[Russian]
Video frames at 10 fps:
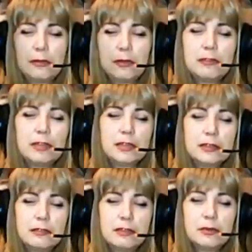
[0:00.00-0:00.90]
уровень,
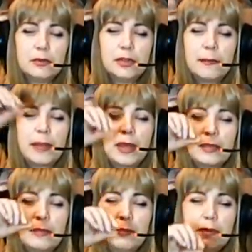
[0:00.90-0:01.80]
когда выходишь,
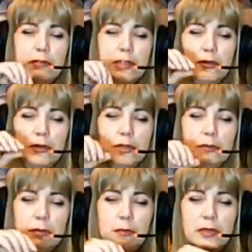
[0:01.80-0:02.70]
там первый слой
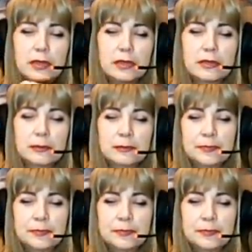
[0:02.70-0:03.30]
такой был, как